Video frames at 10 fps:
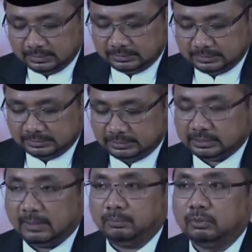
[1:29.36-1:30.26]
di
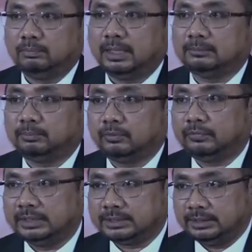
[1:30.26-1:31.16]
34
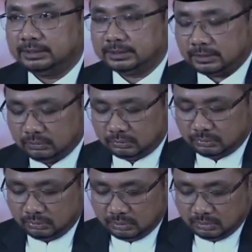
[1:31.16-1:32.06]
provinsi di
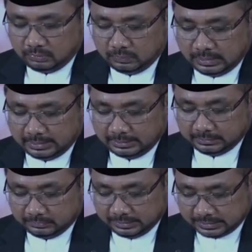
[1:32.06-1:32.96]
seluruh wilayah
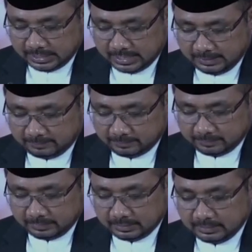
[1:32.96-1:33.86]
Indonesia.
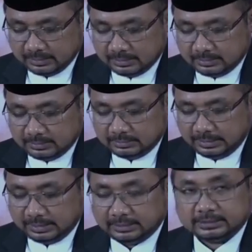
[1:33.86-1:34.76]

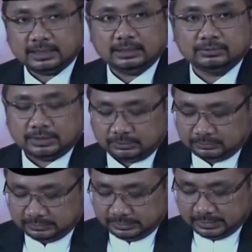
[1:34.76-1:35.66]
Dari 101
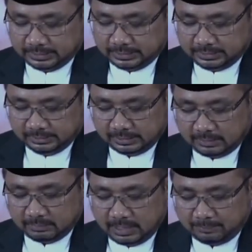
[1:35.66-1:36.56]
titik ini
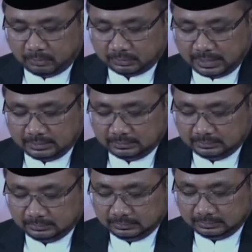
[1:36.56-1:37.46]
yang melaporkan
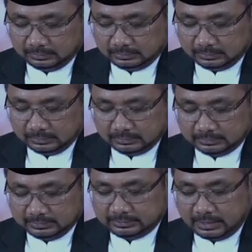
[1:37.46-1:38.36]

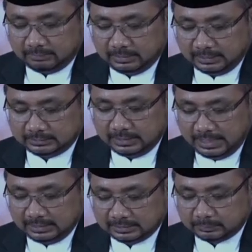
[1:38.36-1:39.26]
tidak melihat
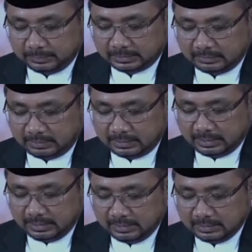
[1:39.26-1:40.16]
hilal sebagaimana